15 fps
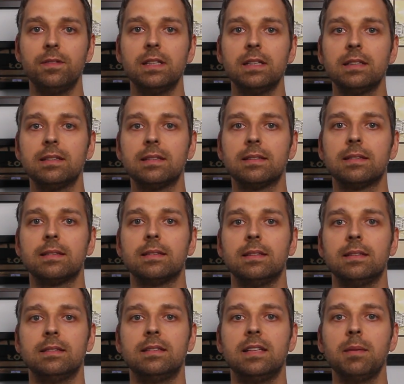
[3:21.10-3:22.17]
wird,
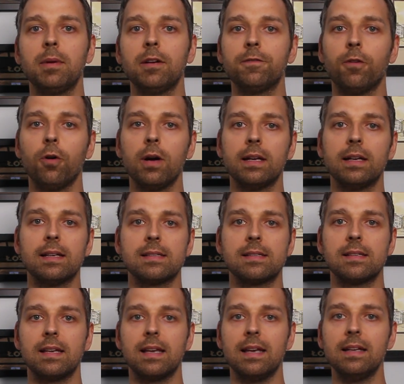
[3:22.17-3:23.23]
indem man vorher
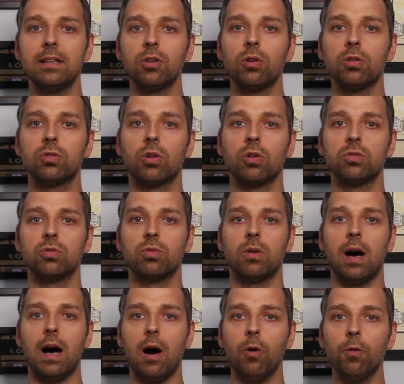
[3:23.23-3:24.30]
das
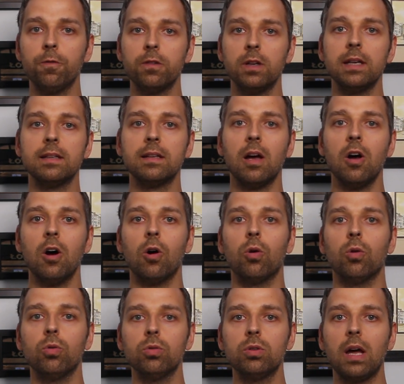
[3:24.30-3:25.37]
E-Toll-Konto auflädt
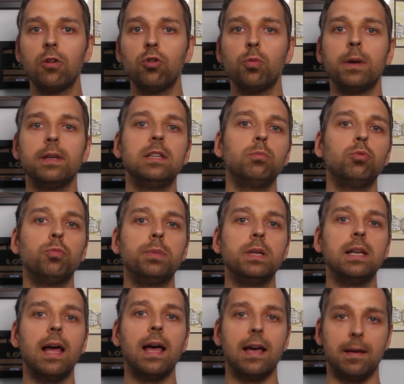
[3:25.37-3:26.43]
oder über die
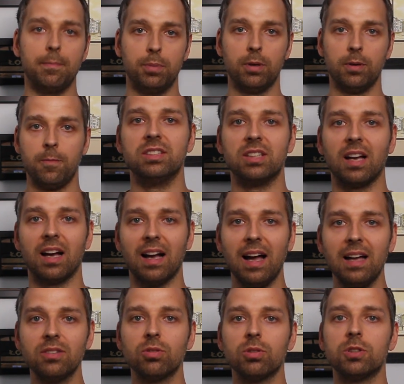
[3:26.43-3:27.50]
mobile App. Ich
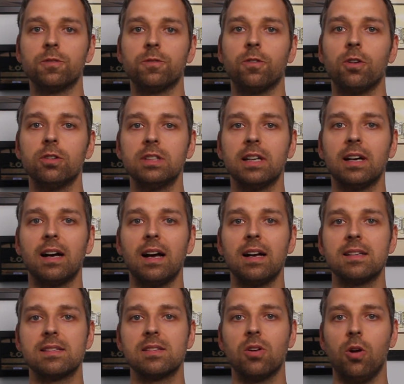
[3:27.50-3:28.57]
rate euch vor der
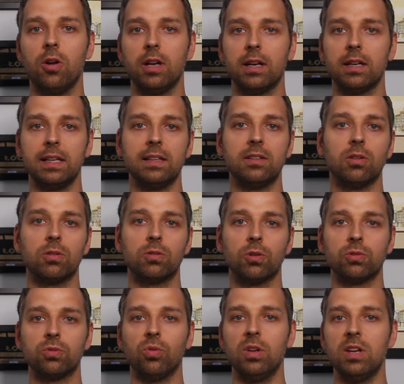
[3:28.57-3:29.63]
Reise, euer
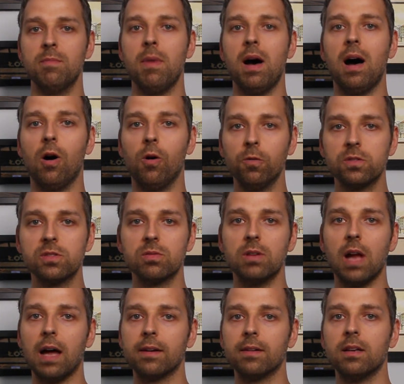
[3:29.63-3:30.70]
E-Toll-Konto immer
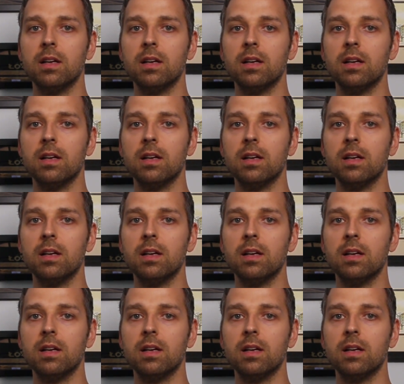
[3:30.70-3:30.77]
aufzuladen.